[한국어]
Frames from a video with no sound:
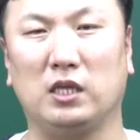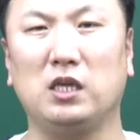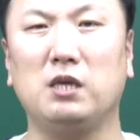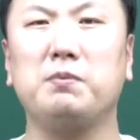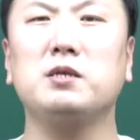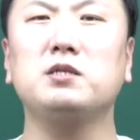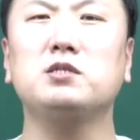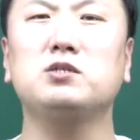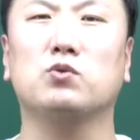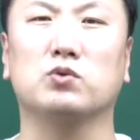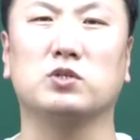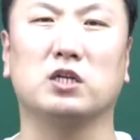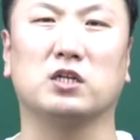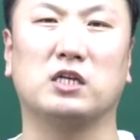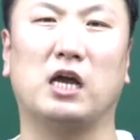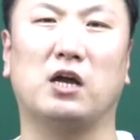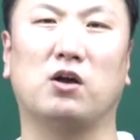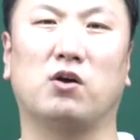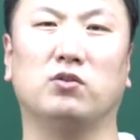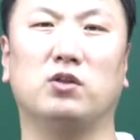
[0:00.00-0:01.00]
EBS 교재를
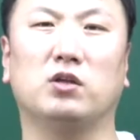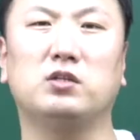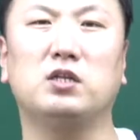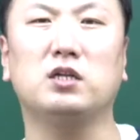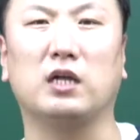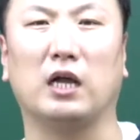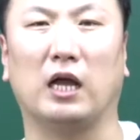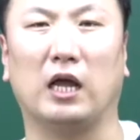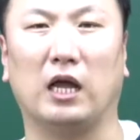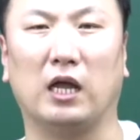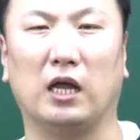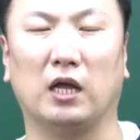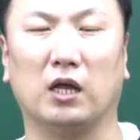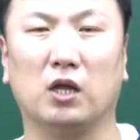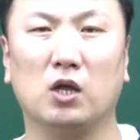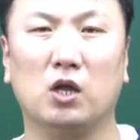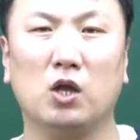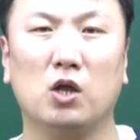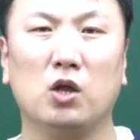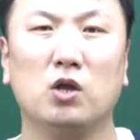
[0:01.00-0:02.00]
그냥 건너뛸까?
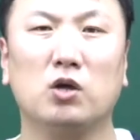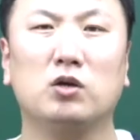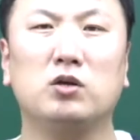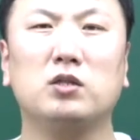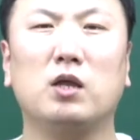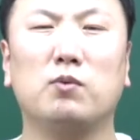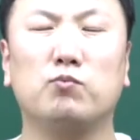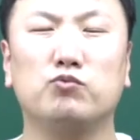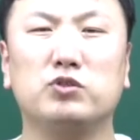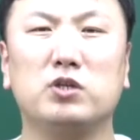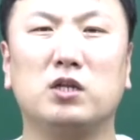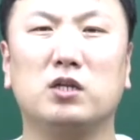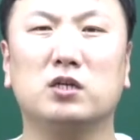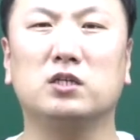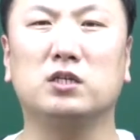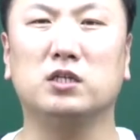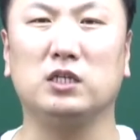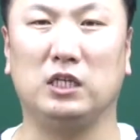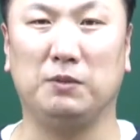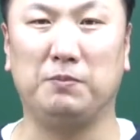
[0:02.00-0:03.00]
근데 문제는
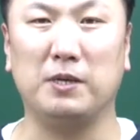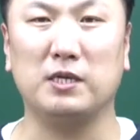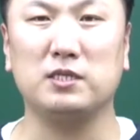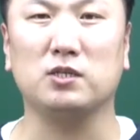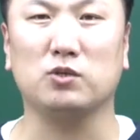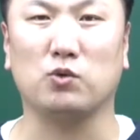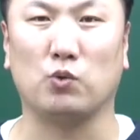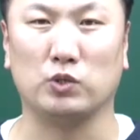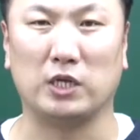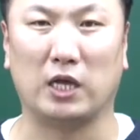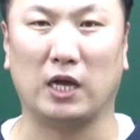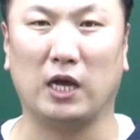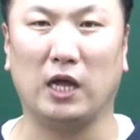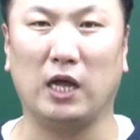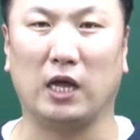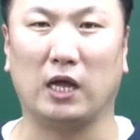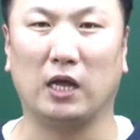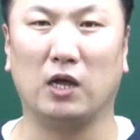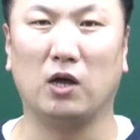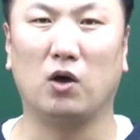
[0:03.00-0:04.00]
그 EBS
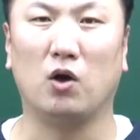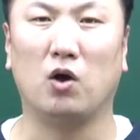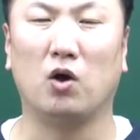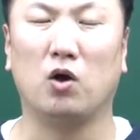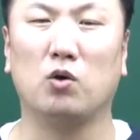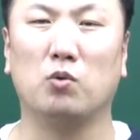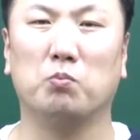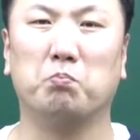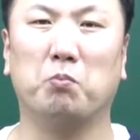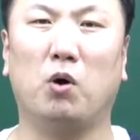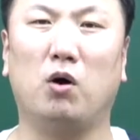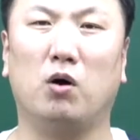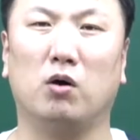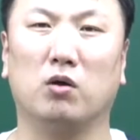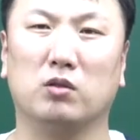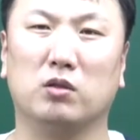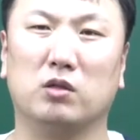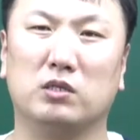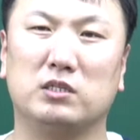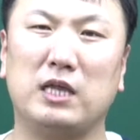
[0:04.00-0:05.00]
교재가
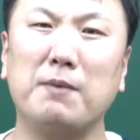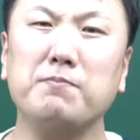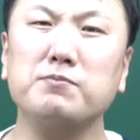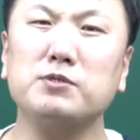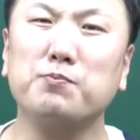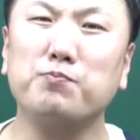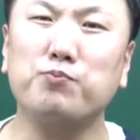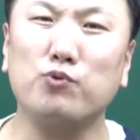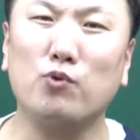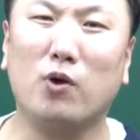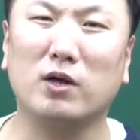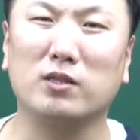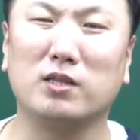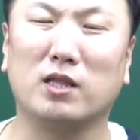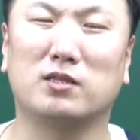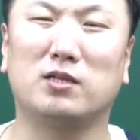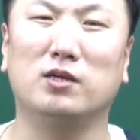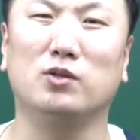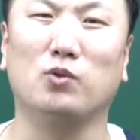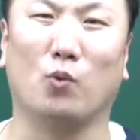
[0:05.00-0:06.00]
뭐 30%가
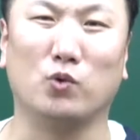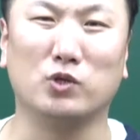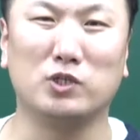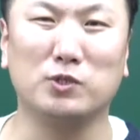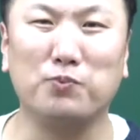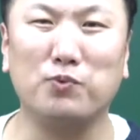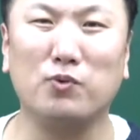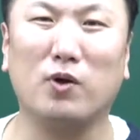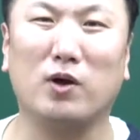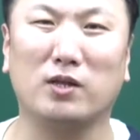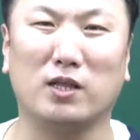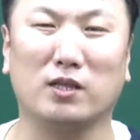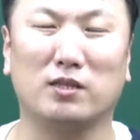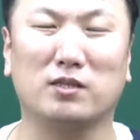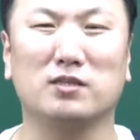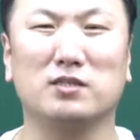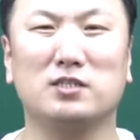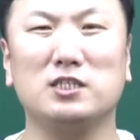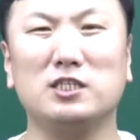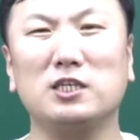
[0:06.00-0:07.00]
됐든 50%가
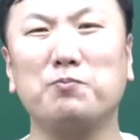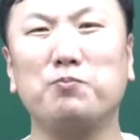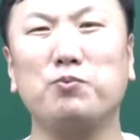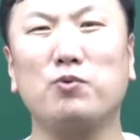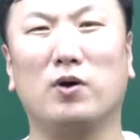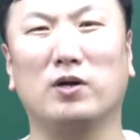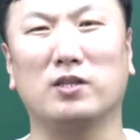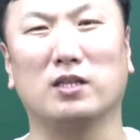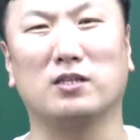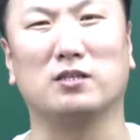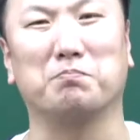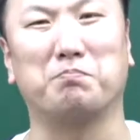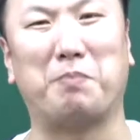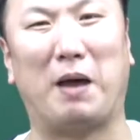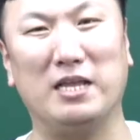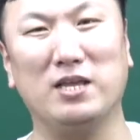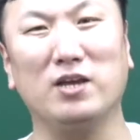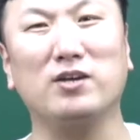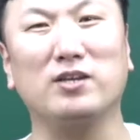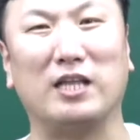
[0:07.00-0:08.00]
됐든 70%가 됐든
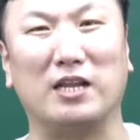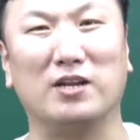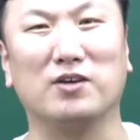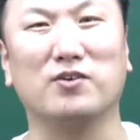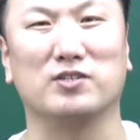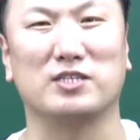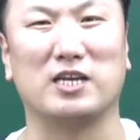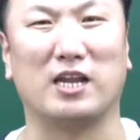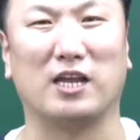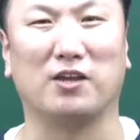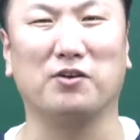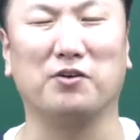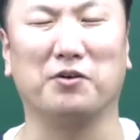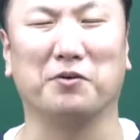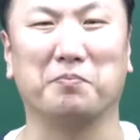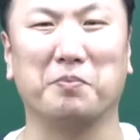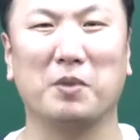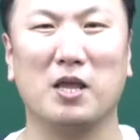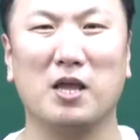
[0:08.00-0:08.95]
반영이 되는 거잖아요.